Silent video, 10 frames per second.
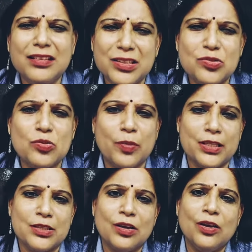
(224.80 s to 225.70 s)
ইটস টু
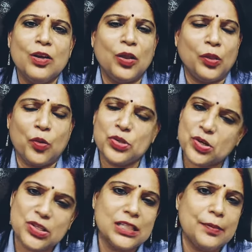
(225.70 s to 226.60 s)
মাছ ধোসা
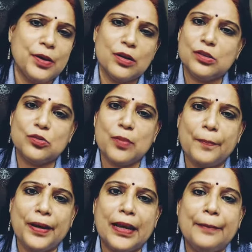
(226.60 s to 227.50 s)
টোসা খেতে পারো একটু কোনো
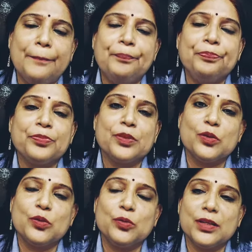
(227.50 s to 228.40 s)
ব্যাপার না তো
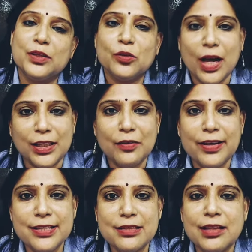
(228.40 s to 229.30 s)
কিন্তু
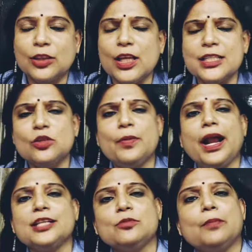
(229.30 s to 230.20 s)
আদারওয়াইজ তাছাড়া তোমার
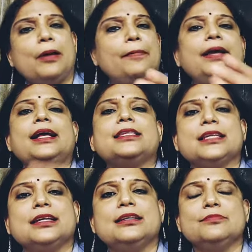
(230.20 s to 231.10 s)
কাছে তোমার বাবাই
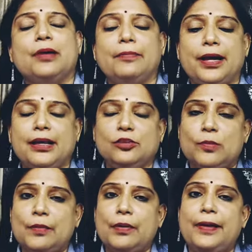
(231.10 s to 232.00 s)
আছে বাবা
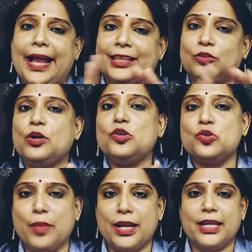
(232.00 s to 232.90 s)
তোমার বাবা এত কিছু
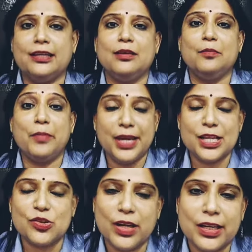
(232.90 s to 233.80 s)
মানেন মেনে
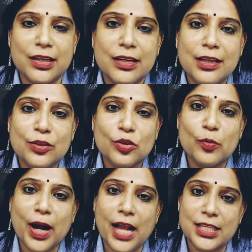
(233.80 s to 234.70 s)
চলেন
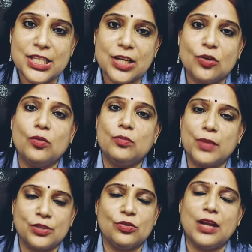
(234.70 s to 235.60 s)
তোমার কাছে সেরকম
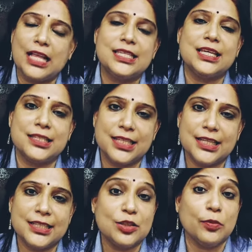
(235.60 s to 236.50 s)
একজন আছেন যে
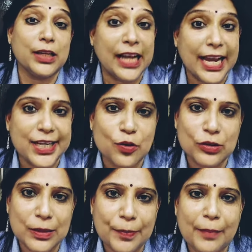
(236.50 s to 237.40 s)
যে তোমাকে গাইড
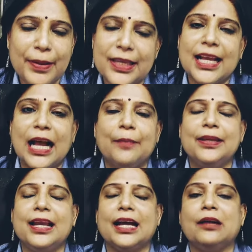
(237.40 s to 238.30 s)
করতে পারবে কি খাবে
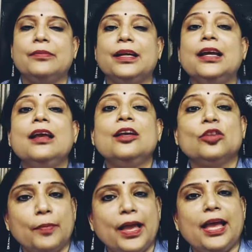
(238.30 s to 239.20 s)
না খাবে
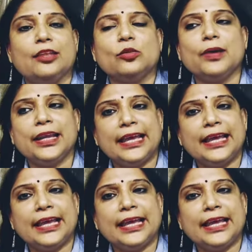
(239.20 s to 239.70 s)
তবে হ্যাঁ তোমার